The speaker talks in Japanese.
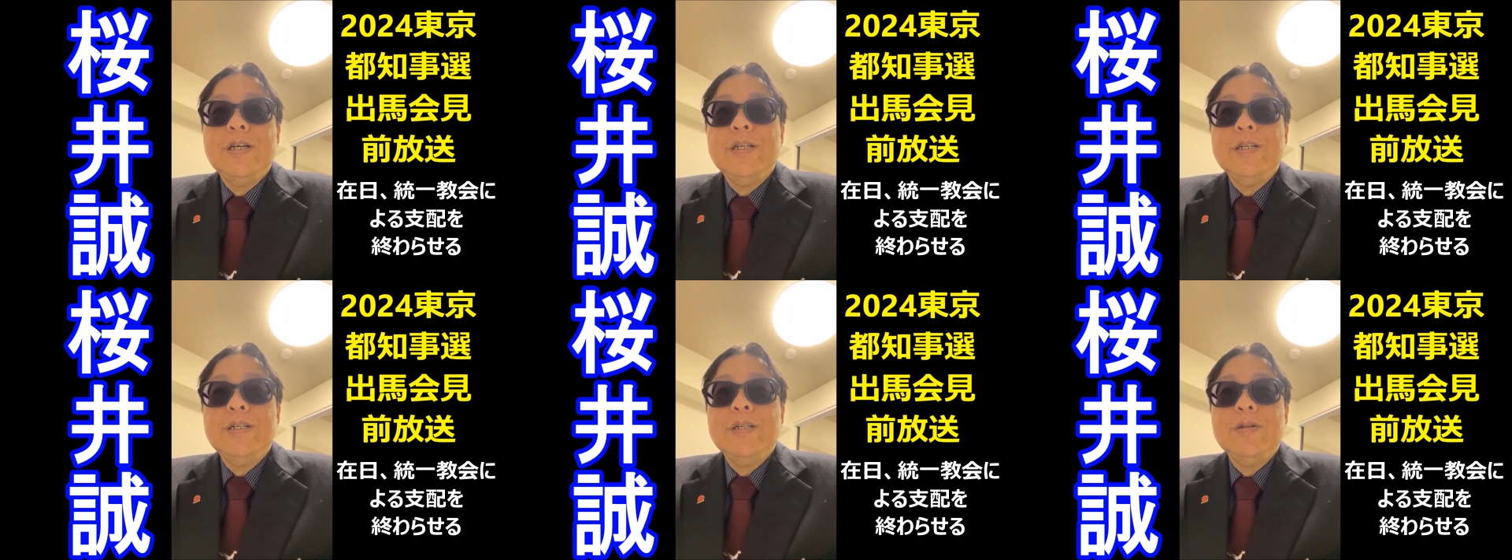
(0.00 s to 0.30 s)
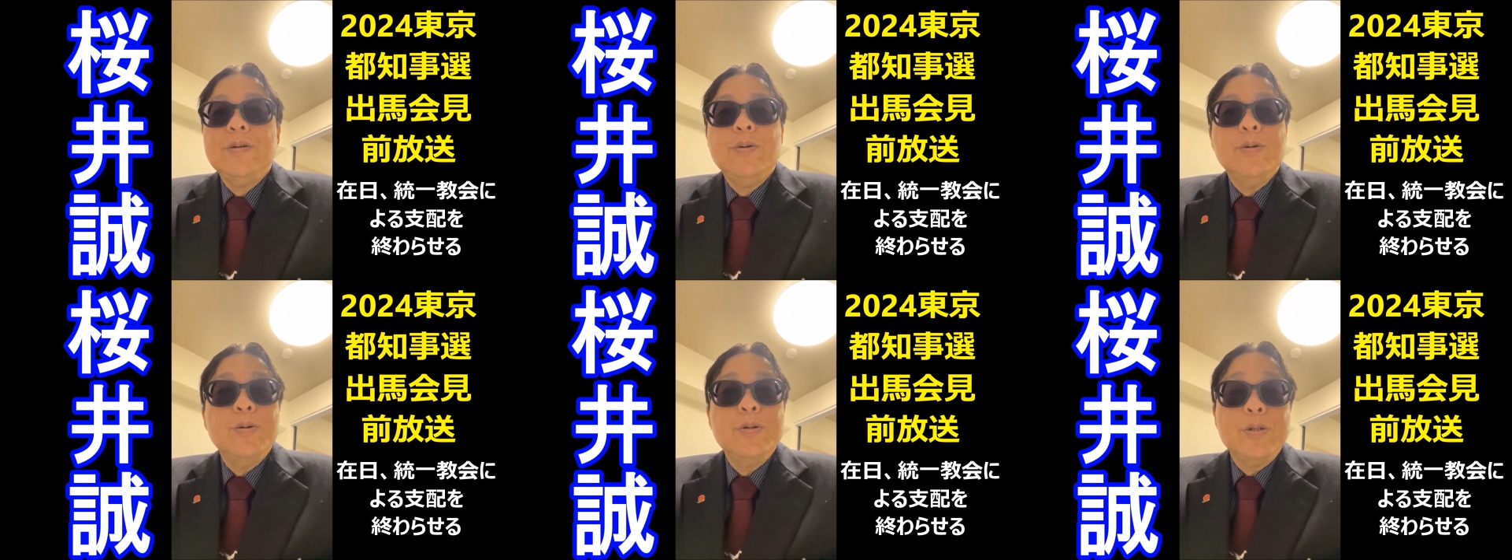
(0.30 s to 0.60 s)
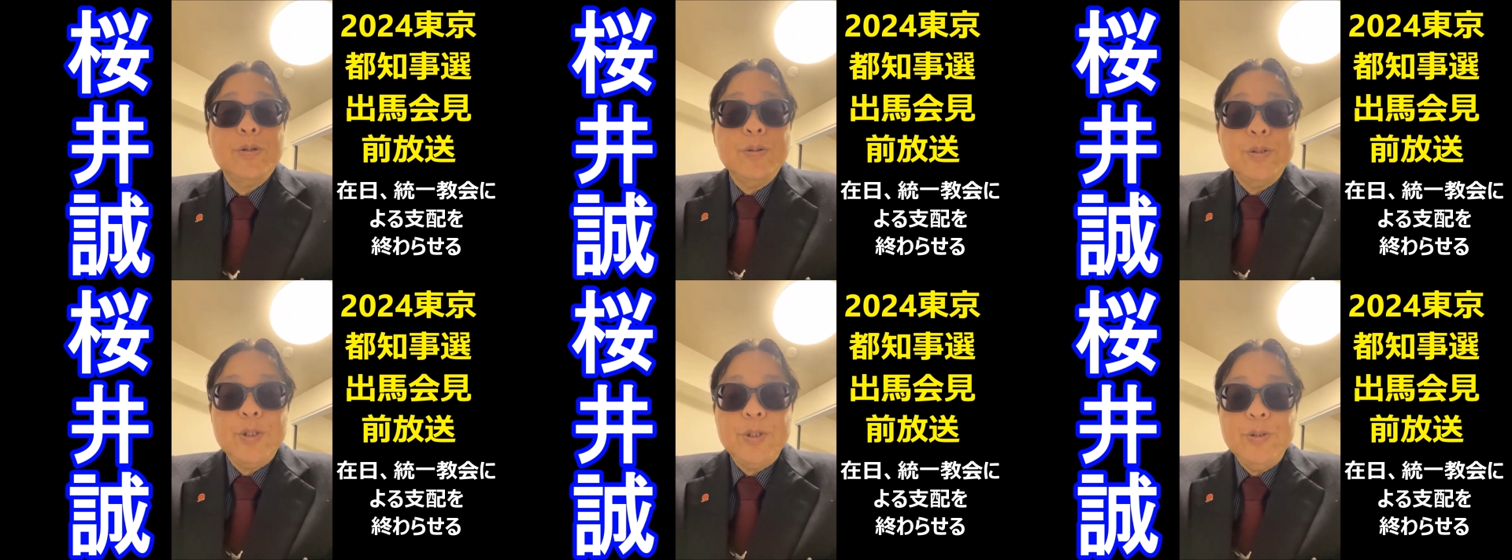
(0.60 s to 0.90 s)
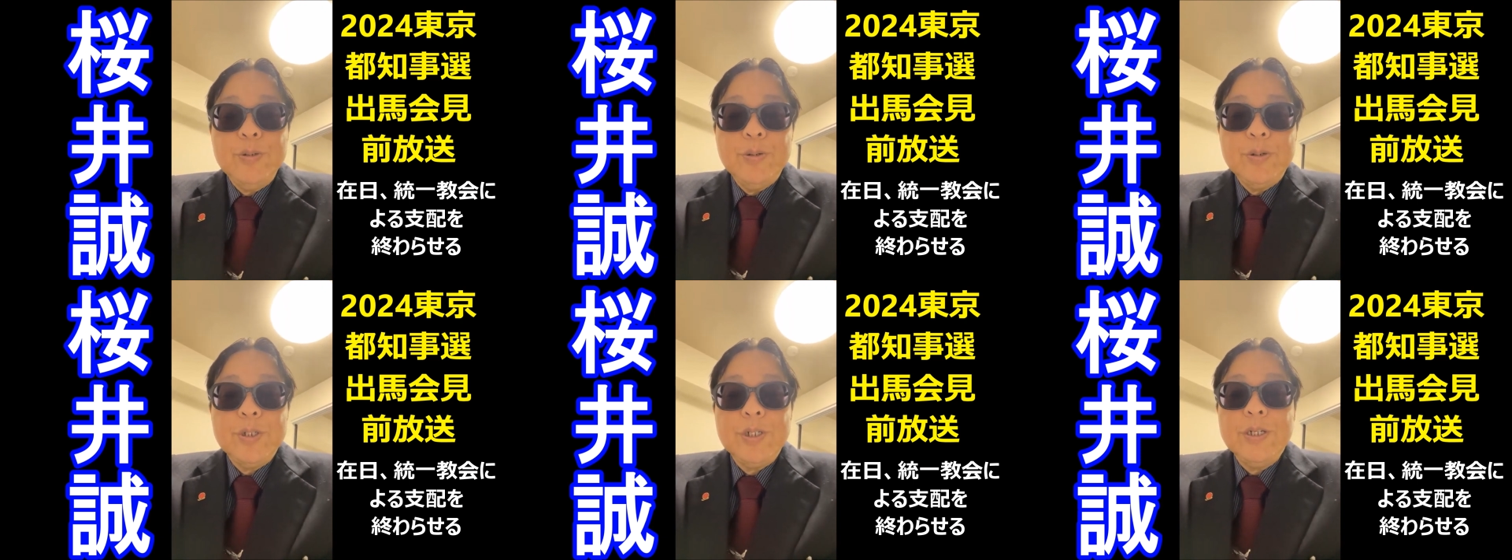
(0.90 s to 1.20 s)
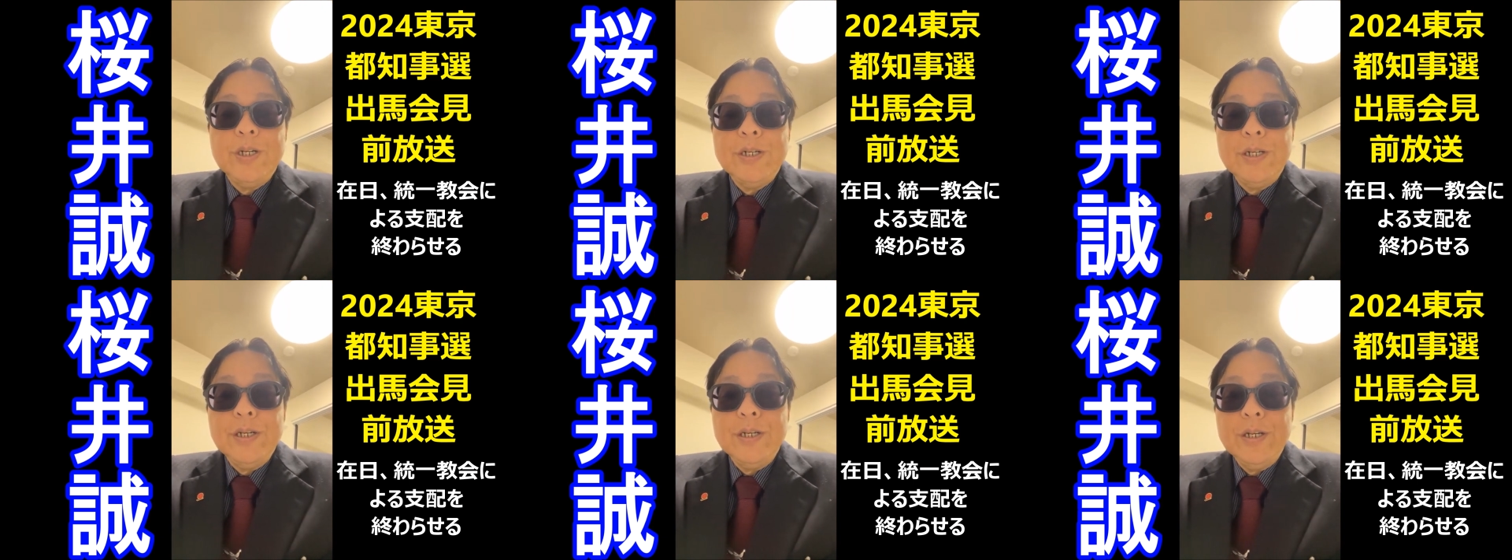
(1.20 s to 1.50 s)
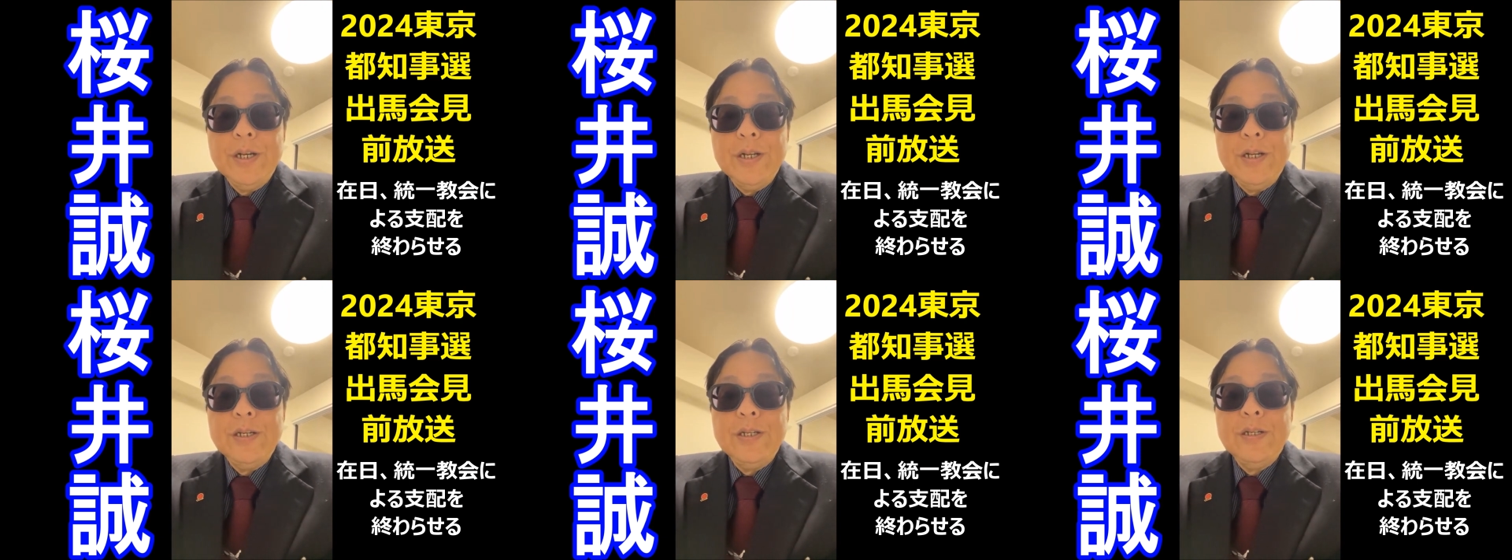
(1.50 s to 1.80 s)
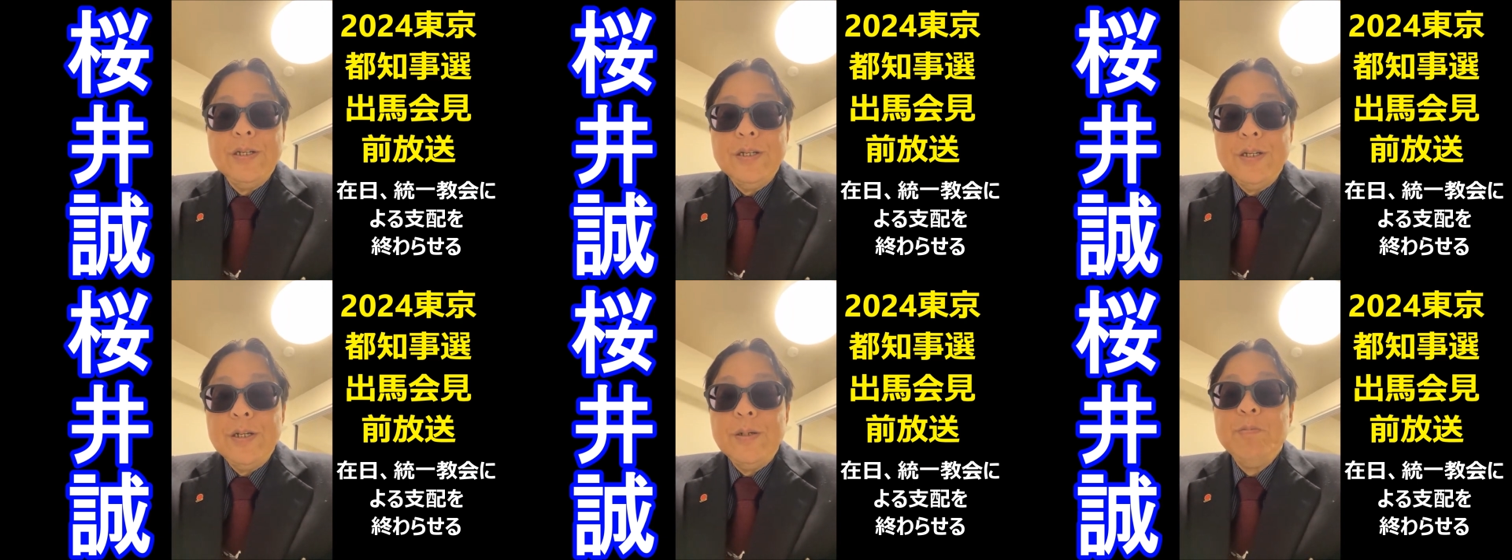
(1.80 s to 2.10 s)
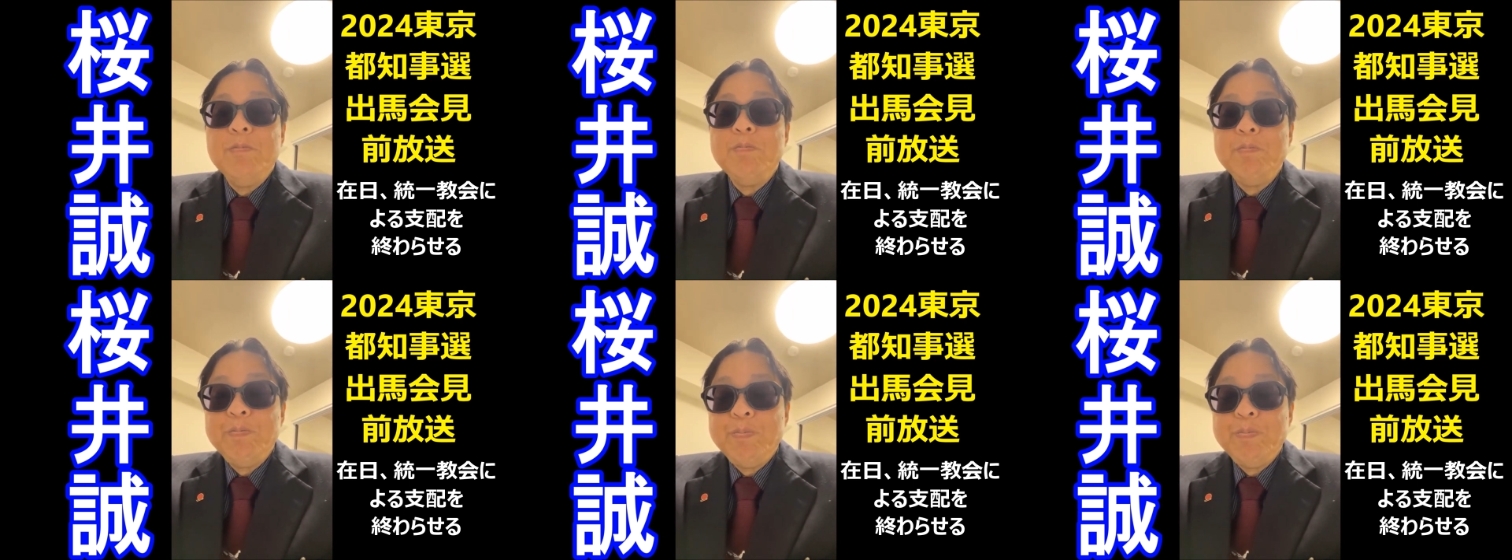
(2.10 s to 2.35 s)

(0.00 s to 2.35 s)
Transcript: 見放送の収録しなきゃいけないんでね、